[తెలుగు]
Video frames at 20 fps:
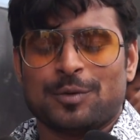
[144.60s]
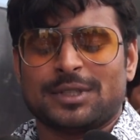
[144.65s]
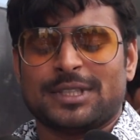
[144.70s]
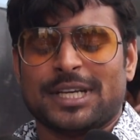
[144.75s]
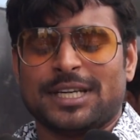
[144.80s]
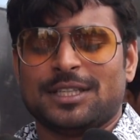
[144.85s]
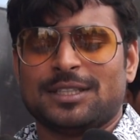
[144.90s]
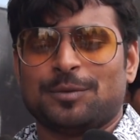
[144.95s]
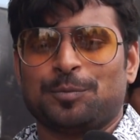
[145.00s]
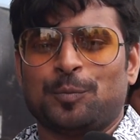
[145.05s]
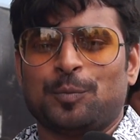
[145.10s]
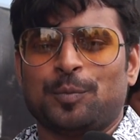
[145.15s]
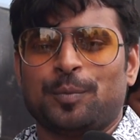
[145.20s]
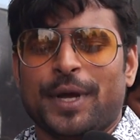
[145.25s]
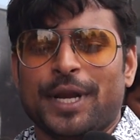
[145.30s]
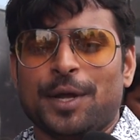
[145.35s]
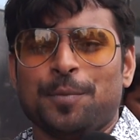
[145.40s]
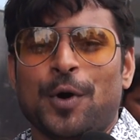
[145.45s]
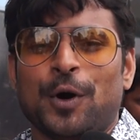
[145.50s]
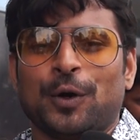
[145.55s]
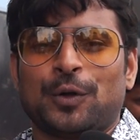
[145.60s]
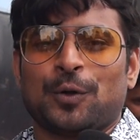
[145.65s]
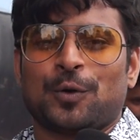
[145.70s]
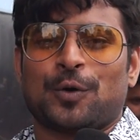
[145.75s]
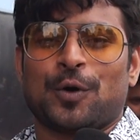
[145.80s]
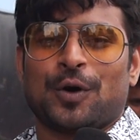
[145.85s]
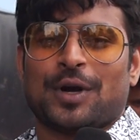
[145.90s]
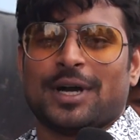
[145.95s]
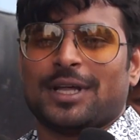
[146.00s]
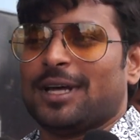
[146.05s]
దర్ ఇస్ మెనీ మోర్
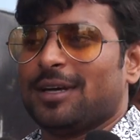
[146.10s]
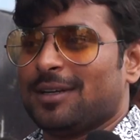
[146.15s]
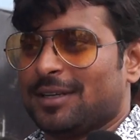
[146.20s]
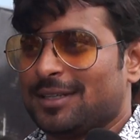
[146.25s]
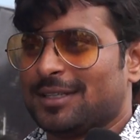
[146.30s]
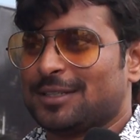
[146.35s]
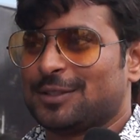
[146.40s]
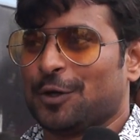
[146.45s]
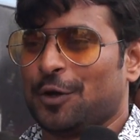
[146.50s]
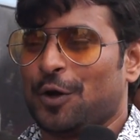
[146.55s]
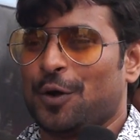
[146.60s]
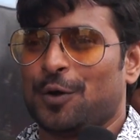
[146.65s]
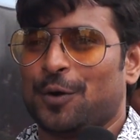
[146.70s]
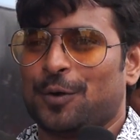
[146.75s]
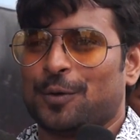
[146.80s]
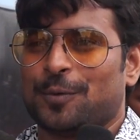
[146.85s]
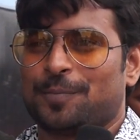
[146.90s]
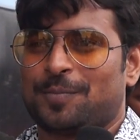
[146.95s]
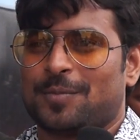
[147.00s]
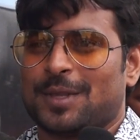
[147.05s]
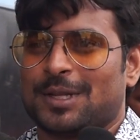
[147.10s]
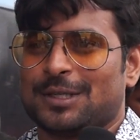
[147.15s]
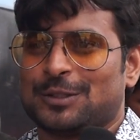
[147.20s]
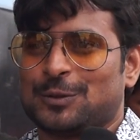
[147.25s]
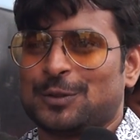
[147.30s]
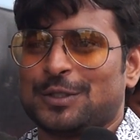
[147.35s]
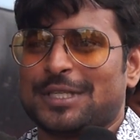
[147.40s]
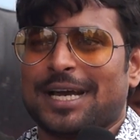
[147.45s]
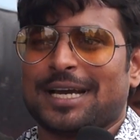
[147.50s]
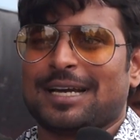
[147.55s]
టు గో కదా సో
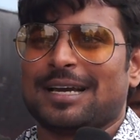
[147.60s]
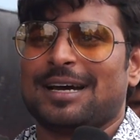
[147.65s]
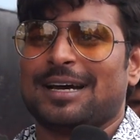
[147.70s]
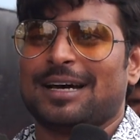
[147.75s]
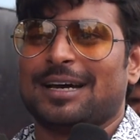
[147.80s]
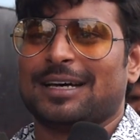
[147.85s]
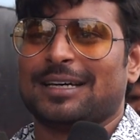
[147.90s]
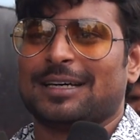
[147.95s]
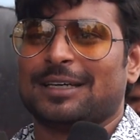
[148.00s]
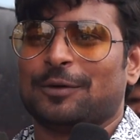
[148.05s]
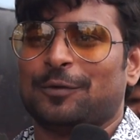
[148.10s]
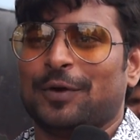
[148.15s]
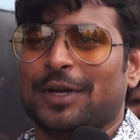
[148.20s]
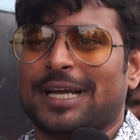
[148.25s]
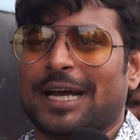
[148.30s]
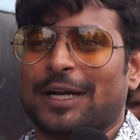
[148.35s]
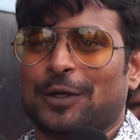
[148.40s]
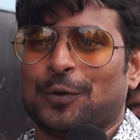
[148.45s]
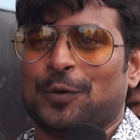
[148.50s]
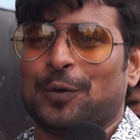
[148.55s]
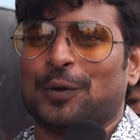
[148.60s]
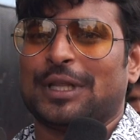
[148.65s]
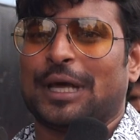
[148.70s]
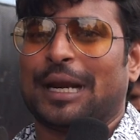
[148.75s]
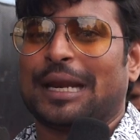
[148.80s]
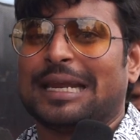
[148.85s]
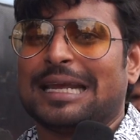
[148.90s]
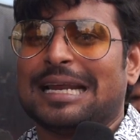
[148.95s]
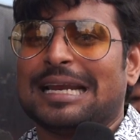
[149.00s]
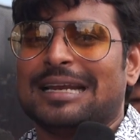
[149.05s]
చూసాక విల్ గెట్ టు నో
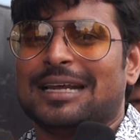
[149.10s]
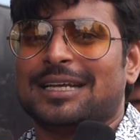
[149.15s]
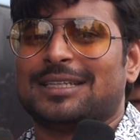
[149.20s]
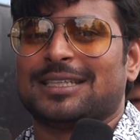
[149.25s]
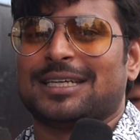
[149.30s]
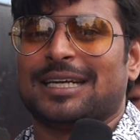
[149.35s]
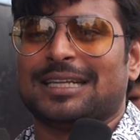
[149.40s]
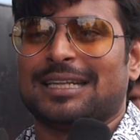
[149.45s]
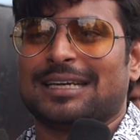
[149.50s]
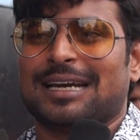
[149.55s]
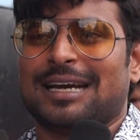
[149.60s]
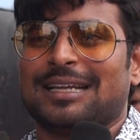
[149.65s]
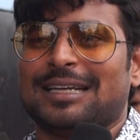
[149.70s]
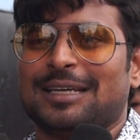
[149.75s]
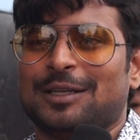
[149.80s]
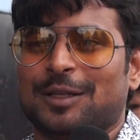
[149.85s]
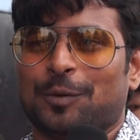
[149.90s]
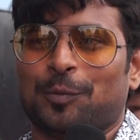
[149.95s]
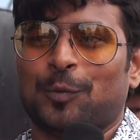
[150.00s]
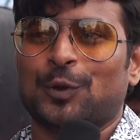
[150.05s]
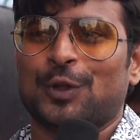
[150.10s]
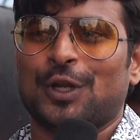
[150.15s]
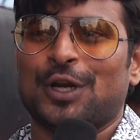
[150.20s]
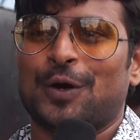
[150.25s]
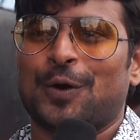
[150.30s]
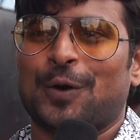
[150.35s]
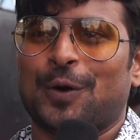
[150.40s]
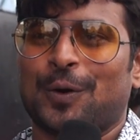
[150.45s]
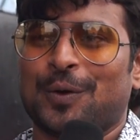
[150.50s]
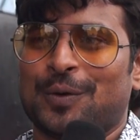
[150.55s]
ద రియల్ నేచర్ ఎందుకంటే ఇది
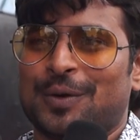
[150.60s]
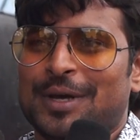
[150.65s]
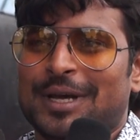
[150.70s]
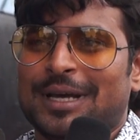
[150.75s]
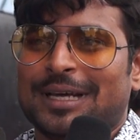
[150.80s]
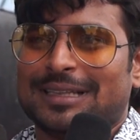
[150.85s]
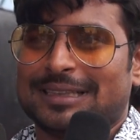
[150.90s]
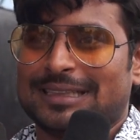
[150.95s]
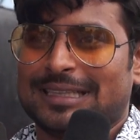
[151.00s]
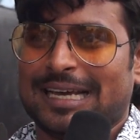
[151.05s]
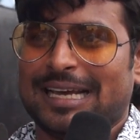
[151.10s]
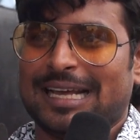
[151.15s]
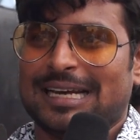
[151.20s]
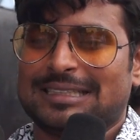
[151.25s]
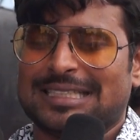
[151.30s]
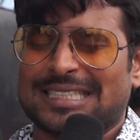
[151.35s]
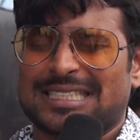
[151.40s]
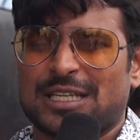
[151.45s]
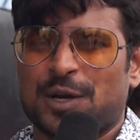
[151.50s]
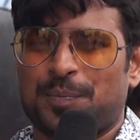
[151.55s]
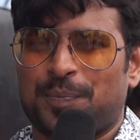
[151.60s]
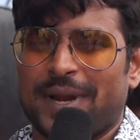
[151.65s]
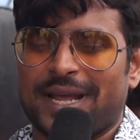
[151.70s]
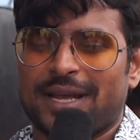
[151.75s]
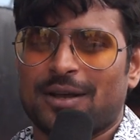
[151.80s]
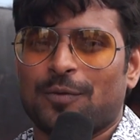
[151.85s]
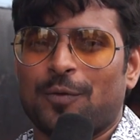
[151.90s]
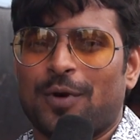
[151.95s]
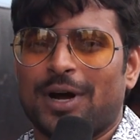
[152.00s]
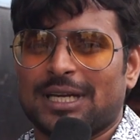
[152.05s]
ముందులో they are just
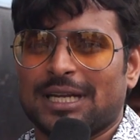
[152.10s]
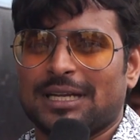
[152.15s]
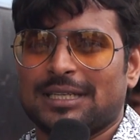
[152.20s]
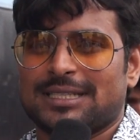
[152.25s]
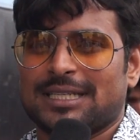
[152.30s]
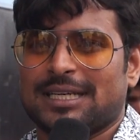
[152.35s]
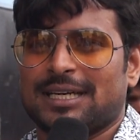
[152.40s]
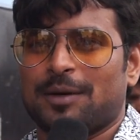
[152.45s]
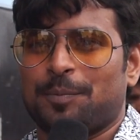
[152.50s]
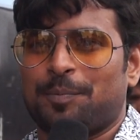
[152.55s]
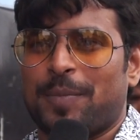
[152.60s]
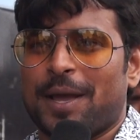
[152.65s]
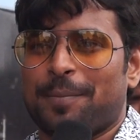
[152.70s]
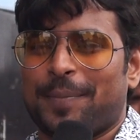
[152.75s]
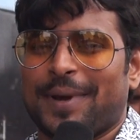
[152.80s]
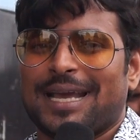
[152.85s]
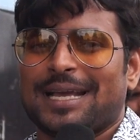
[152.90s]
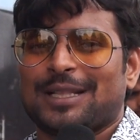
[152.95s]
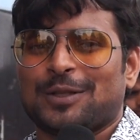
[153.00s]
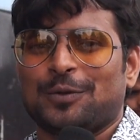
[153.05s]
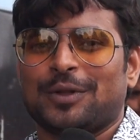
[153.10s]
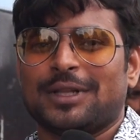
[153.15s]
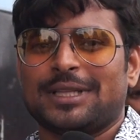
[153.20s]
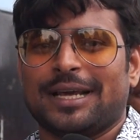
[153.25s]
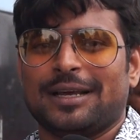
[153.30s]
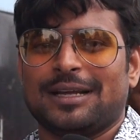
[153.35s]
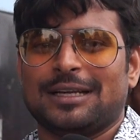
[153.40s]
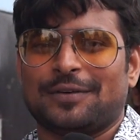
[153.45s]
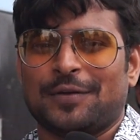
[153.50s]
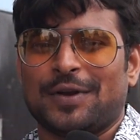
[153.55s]
rippling what is the pipe అవుతుందో
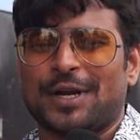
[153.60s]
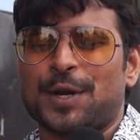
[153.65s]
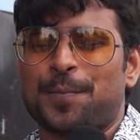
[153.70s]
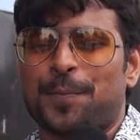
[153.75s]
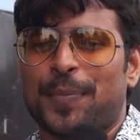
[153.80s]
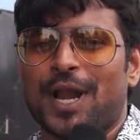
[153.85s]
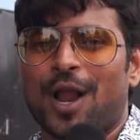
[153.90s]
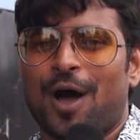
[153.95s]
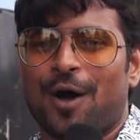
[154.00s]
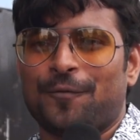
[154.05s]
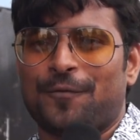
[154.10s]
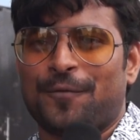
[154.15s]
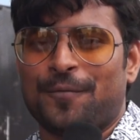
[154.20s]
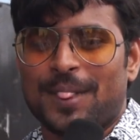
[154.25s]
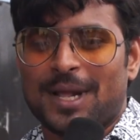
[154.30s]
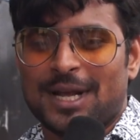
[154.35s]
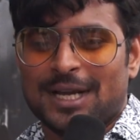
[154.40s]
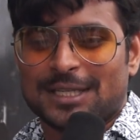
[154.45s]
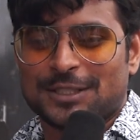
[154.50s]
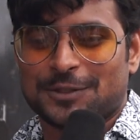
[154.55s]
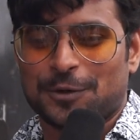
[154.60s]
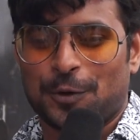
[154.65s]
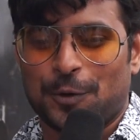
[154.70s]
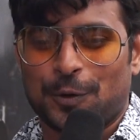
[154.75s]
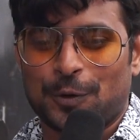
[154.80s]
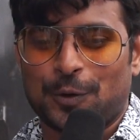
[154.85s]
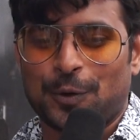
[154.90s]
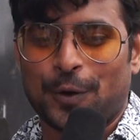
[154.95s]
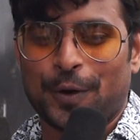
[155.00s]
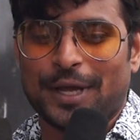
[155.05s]
దే ఇట్ విల్ రిపిల్ ఆఫ్ సో
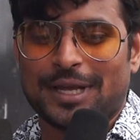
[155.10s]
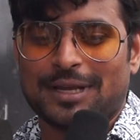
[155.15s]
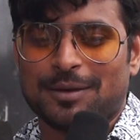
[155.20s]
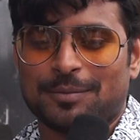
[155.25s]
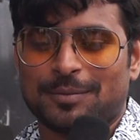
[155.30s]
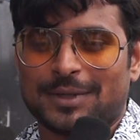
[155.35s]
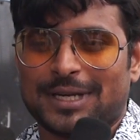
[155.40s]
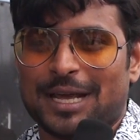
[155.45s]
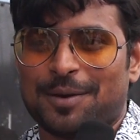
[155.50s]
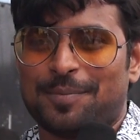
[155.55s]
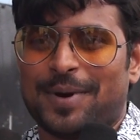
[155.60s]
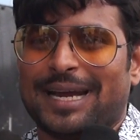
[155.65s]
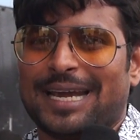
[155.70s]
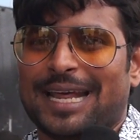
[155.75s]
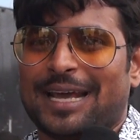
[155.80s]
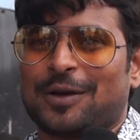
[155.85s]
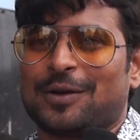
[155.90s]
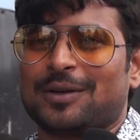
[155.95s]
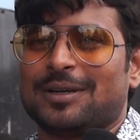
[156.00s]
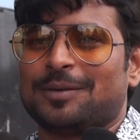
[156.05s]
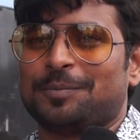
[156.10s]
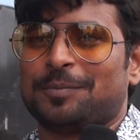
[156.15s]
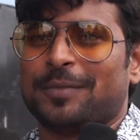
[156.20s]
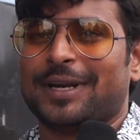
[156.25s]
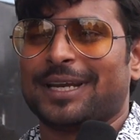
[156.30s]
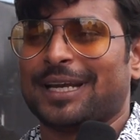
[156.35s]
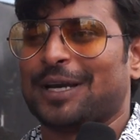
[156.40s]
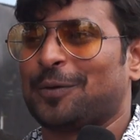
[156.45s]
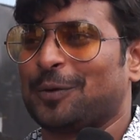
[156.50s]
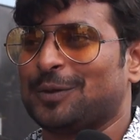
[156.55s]
గోయింగ్ డే బై డే
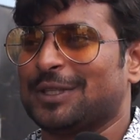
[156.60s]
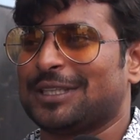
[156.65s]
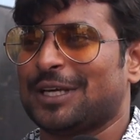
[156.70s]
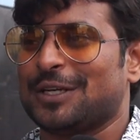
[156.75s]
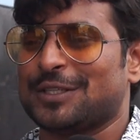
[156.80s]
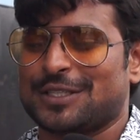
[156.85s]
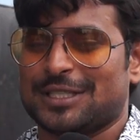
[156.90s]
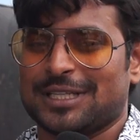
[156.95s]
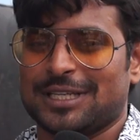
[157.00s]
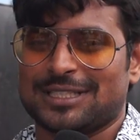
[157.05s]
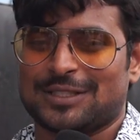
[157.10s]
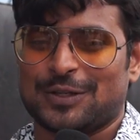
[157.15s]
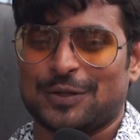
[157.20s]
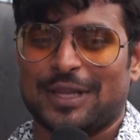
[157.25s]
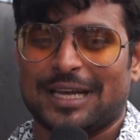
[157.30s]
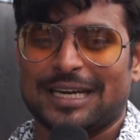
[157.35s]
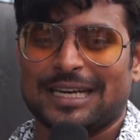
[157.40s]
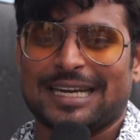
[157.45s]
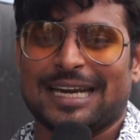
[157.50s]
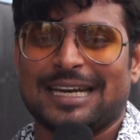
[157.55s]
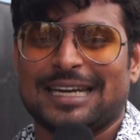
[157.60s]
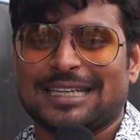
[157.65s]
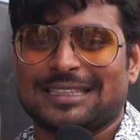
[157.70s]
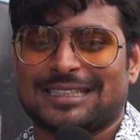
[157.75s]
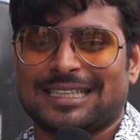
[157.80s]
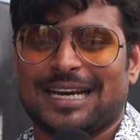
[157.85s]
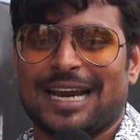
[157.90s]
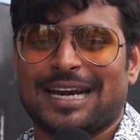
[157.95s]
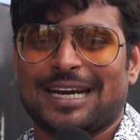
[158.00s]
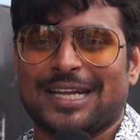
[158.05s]
పెరిగే కొద్ది తెలుస్తుంది సో ద రియల్
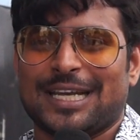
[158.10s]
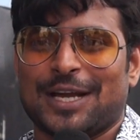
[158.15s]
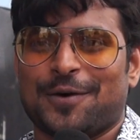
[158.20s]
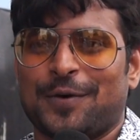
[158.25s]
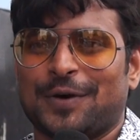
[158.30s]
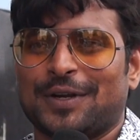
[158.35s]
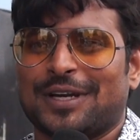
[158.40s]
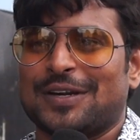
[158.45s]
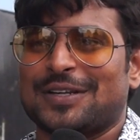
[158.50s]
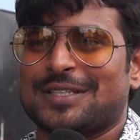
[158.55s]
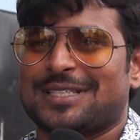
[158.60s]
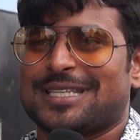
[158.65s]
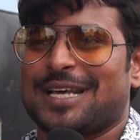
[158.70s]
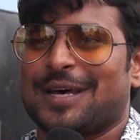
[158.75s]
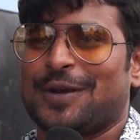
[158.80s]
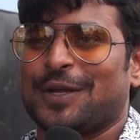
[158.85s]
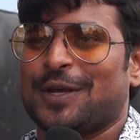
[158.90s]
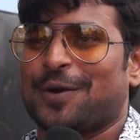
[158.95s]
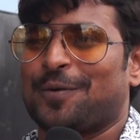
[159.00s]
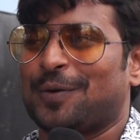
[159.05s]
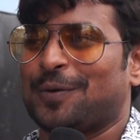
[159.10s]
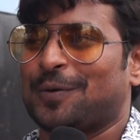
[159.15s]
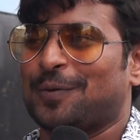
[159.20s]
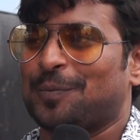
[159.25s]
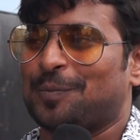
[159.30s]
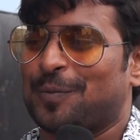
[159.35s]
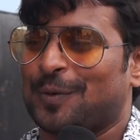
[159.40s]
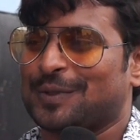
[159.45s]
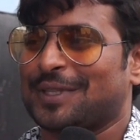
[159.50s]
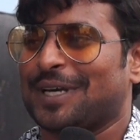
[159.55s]
నేచర్ అండ్ ఎవరు గెలుస్తారు ఎవరు
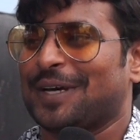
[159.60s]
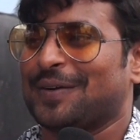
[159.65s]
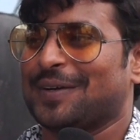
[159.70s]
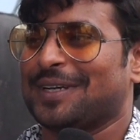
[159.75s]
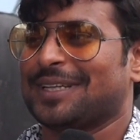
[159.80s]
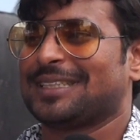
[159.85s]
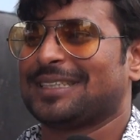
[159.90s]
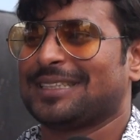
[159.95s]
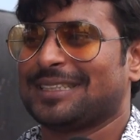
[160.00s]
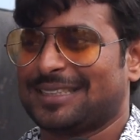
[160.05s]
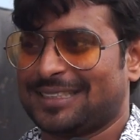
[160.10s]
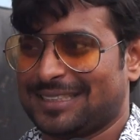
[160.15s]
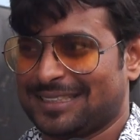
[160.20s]
పోతారు అనేది